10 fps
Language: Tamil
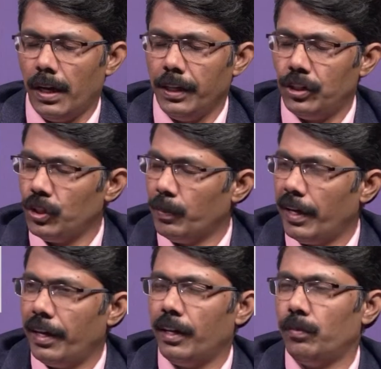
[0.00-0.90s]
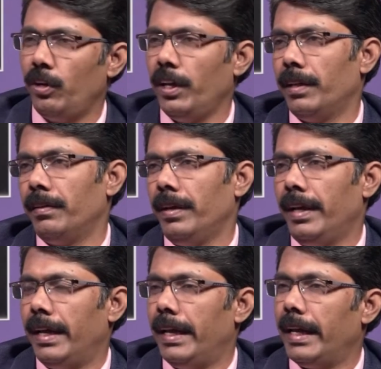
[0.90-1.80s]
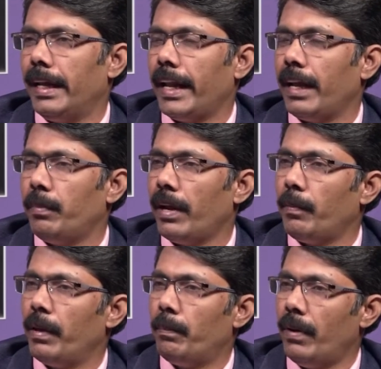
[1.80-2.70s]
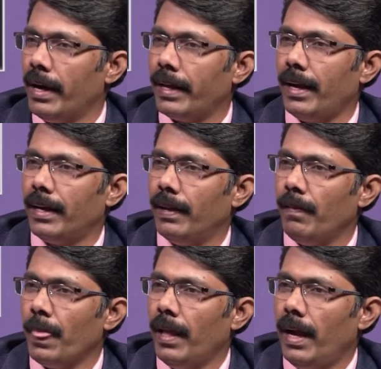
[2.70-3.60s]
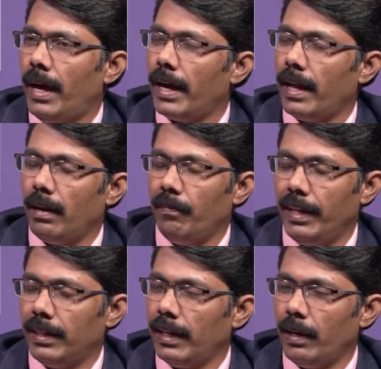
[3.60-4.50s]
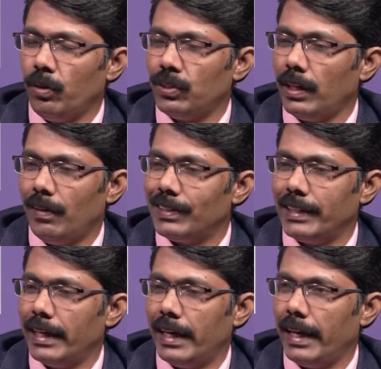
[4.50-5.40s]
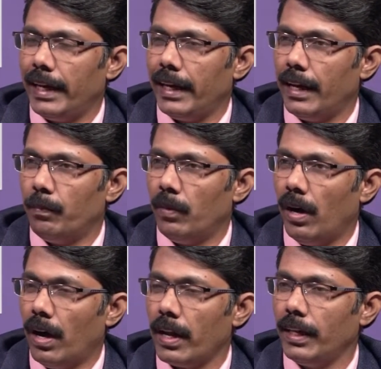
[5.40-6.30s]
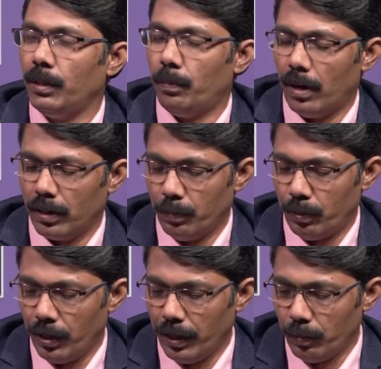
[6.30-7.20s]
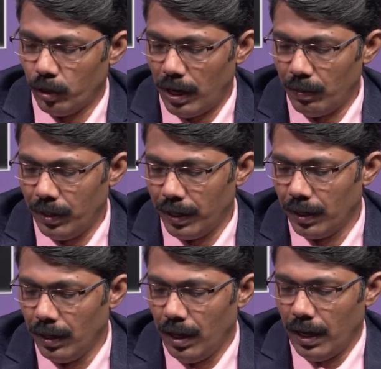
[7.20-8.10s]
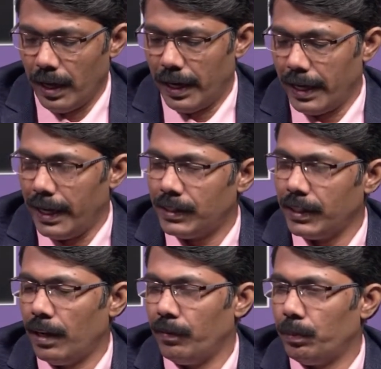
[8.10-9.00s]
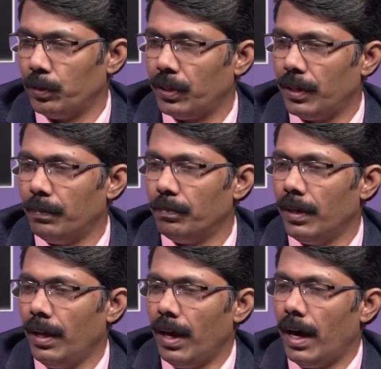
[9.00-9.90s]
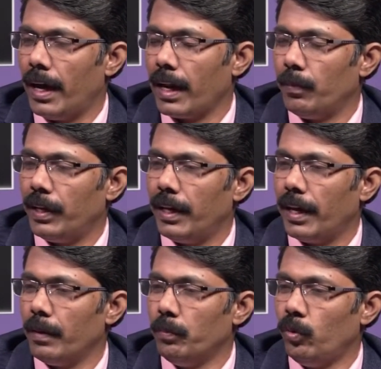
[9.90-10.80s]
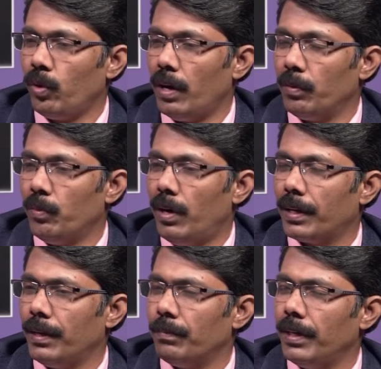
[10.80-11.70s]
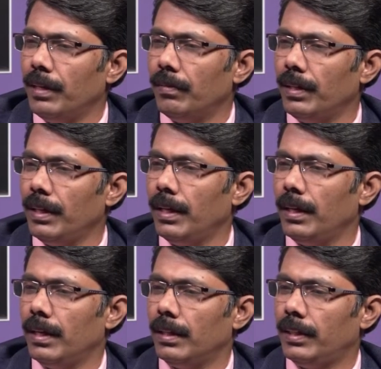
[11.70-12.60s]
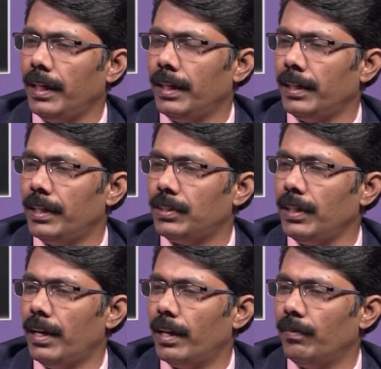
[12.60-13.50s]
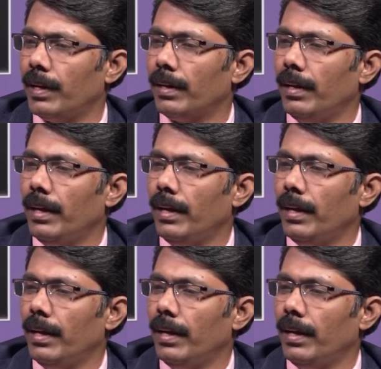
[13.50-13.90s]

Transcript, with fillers: நிச்சயமாக இருக்க முடியாது முடியாது இன்றைக்கி நிறைய பேர் அப்படி பார்க்குறாங்க ஆனால் வேதத்தில் ஒரு சில வசனங்களை நாம் ஆராய்ந்து பார்க்கும் பொழுது முதலாவது ஏசியாவின் புத்தகம் ஆறாம் அதிகாரம் மூன்றாவது வாக்கியம் இது வந்து தீர்க்க தரிசியானவர்